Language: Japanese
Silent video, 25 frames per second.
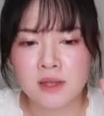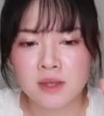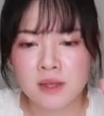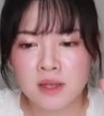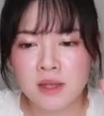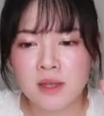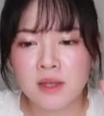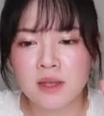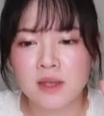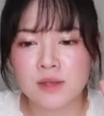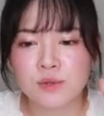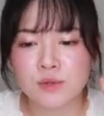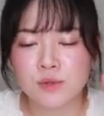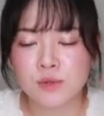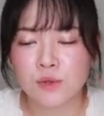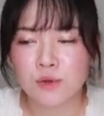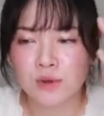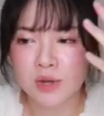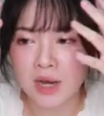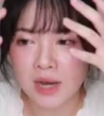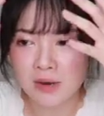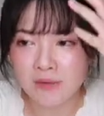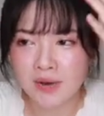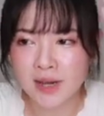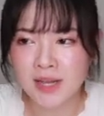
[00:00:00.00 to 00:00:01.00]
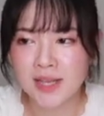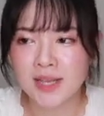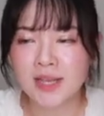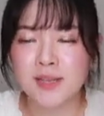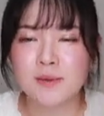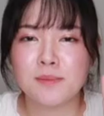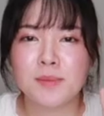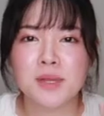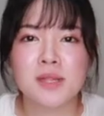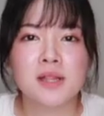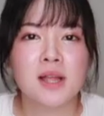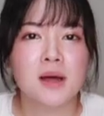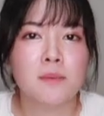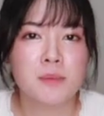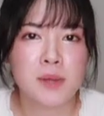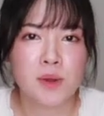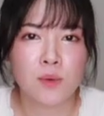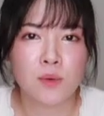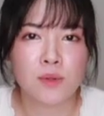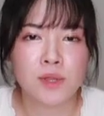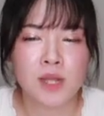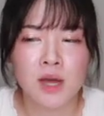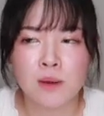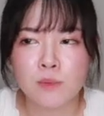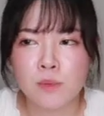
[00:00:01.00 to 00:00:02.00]
で、その可愛い見た目
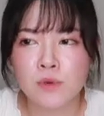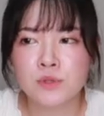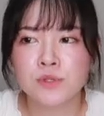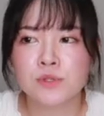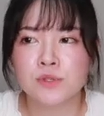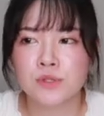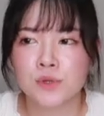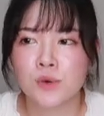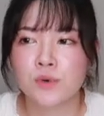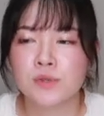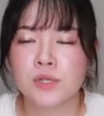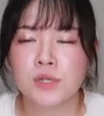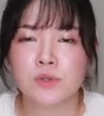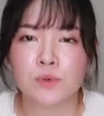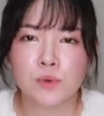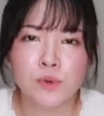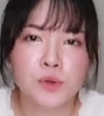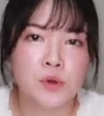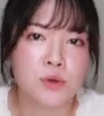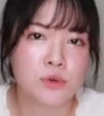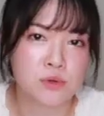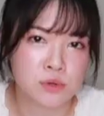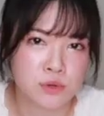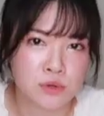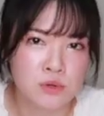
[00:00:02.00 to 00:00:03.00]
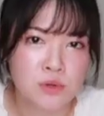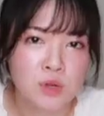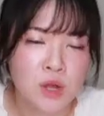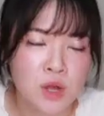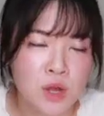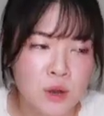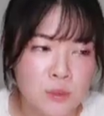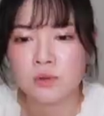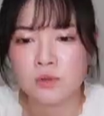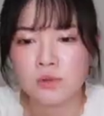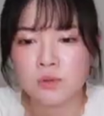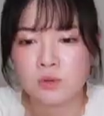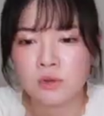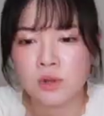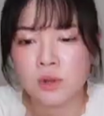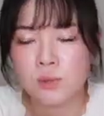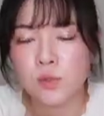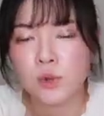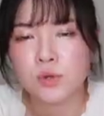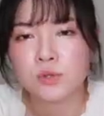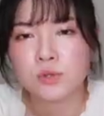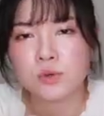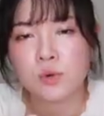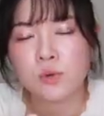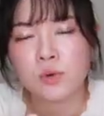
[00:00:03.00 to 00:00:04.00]
を保つような努力、それ
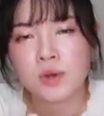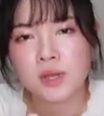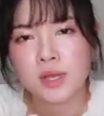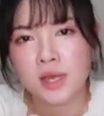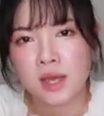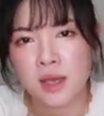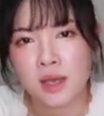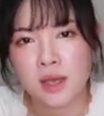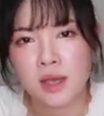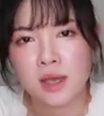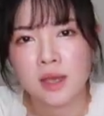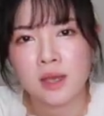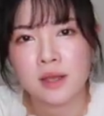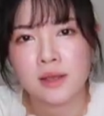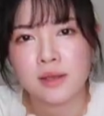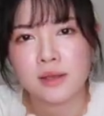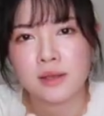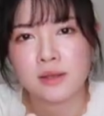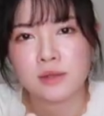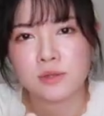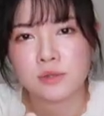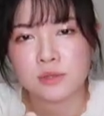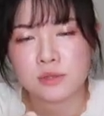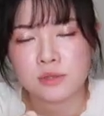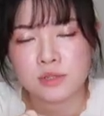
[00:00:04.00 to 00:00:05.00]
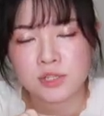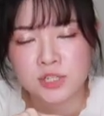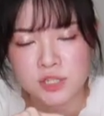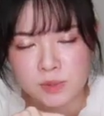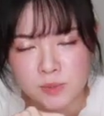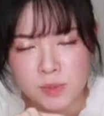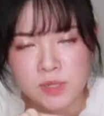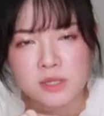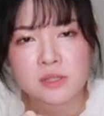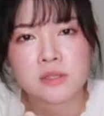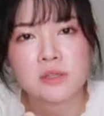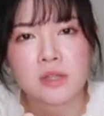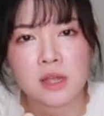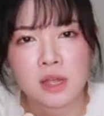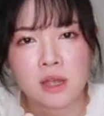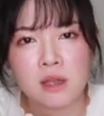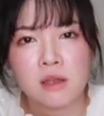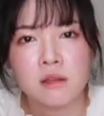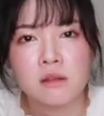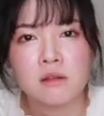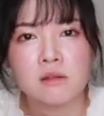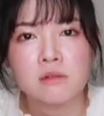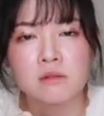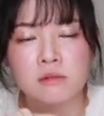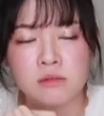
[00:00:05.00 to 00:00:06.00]
も尊敬しますね。
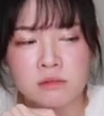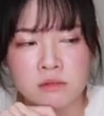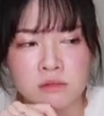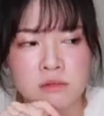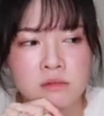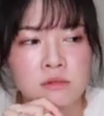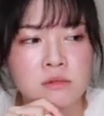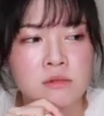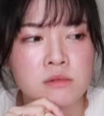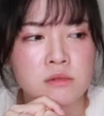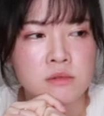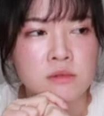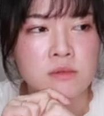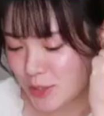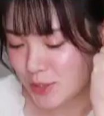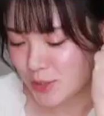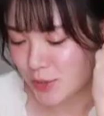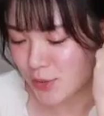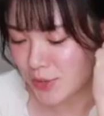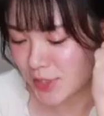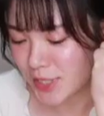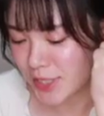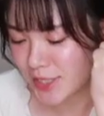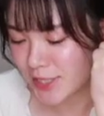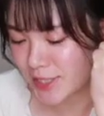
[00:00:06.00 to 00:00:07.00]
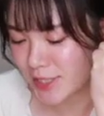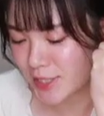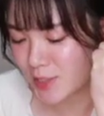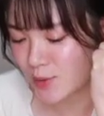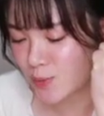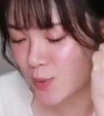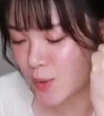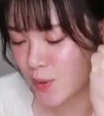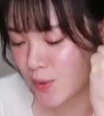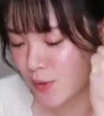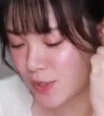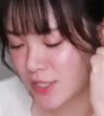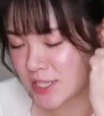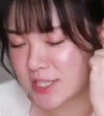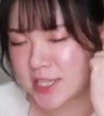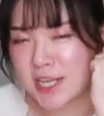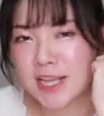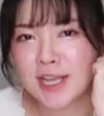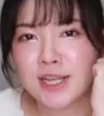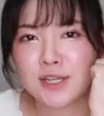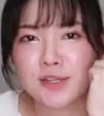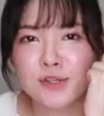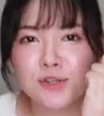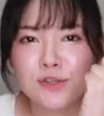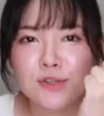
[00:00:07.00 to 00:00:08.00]
うん。そんな質問をし
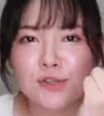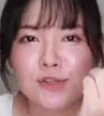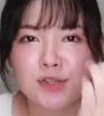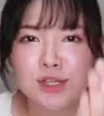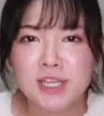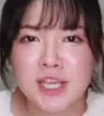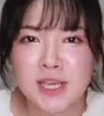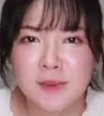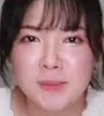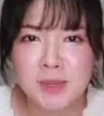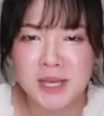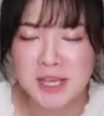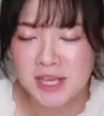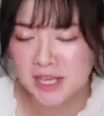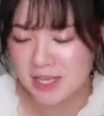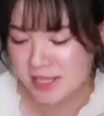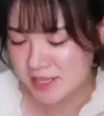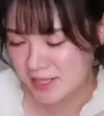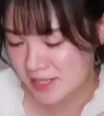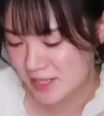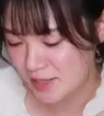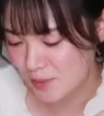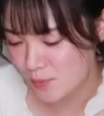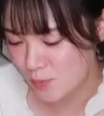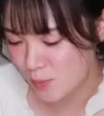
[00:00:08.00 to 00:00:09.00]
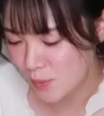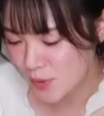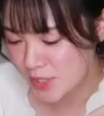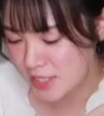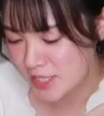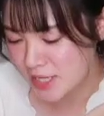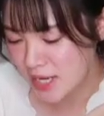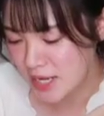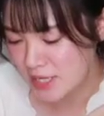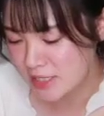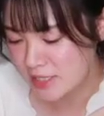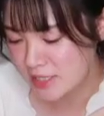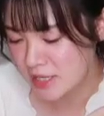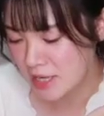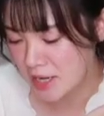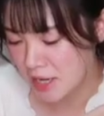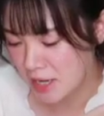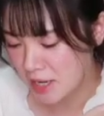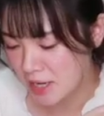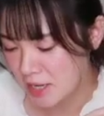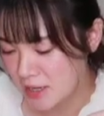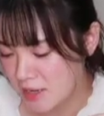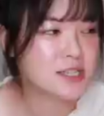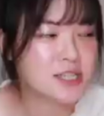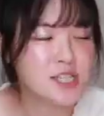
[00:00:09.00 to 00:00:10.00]
ている君、もしかした
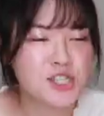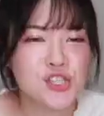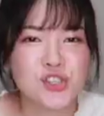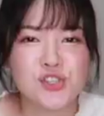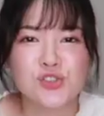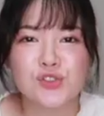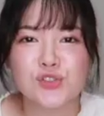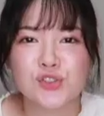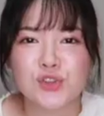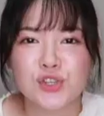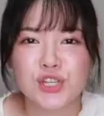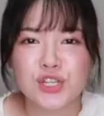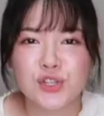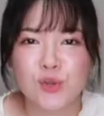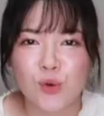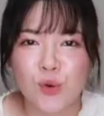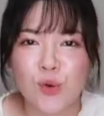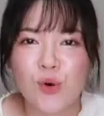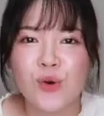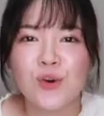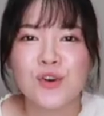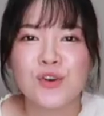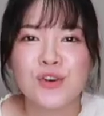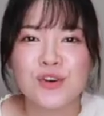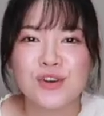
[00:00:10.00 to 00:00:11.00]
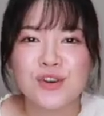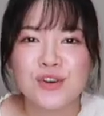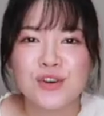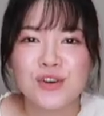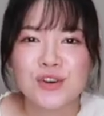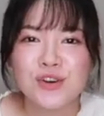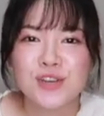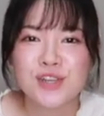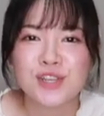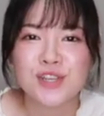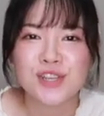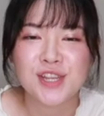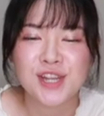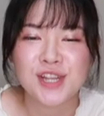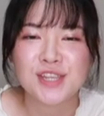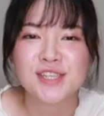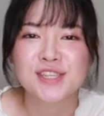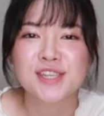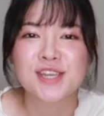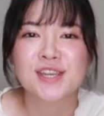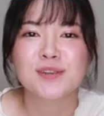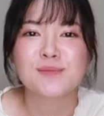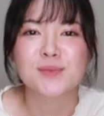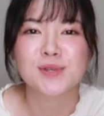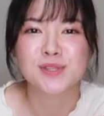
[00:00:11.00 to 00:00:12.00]
ら一流の人いらっ
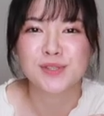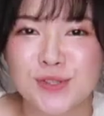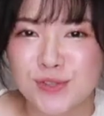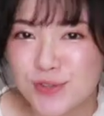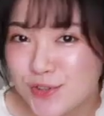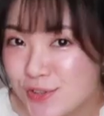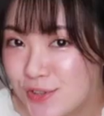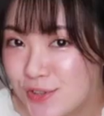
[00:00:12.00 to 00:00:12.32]
しゃいます？